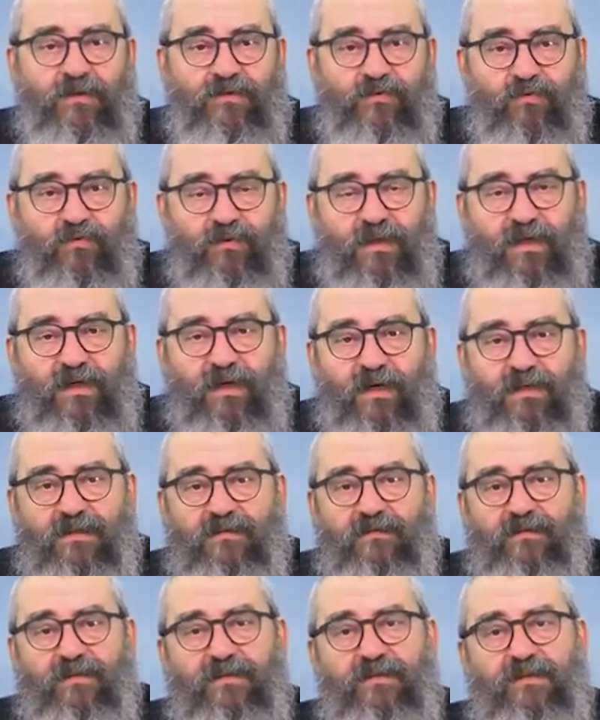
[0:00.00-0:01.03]
Тут
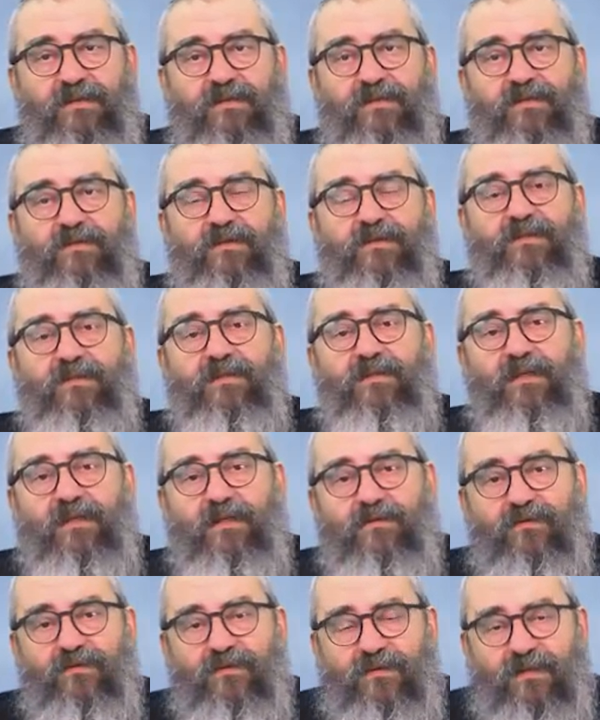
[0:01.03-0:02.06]
оказывается еще
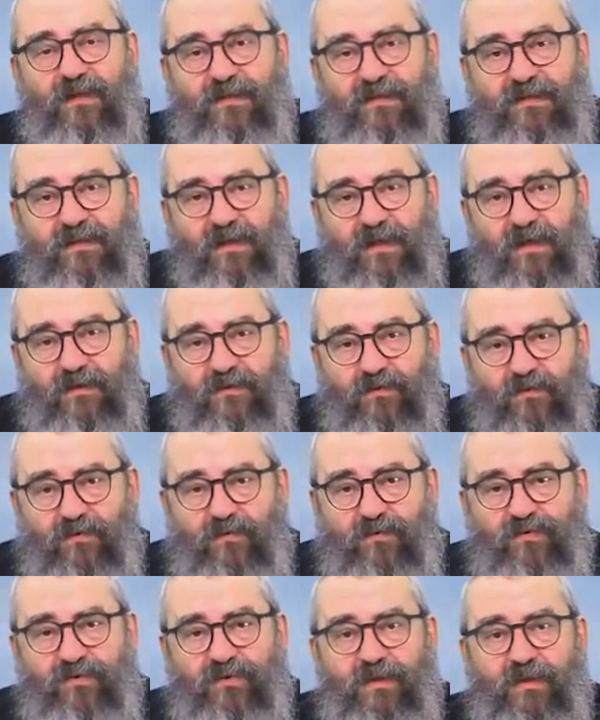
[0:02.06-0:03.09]
сильнее, тут страшнее. Тут
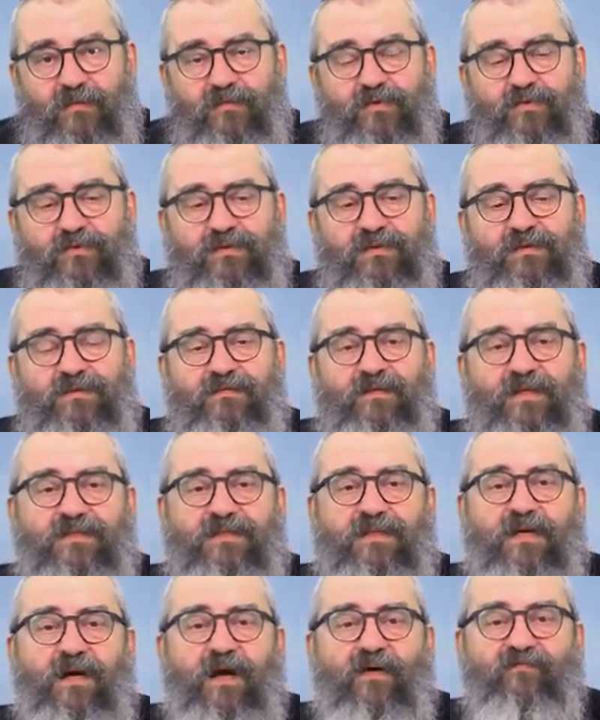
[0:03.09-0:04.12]
нужна будет то, что
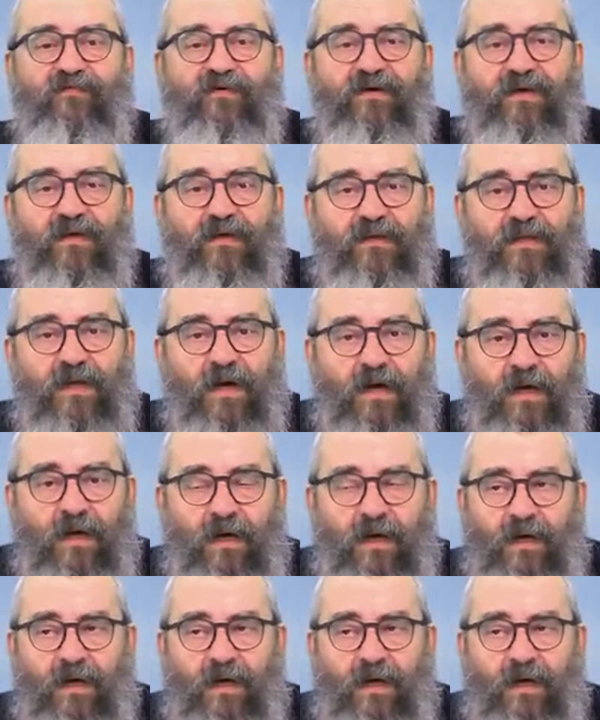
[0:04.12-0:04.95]
называется кафакела.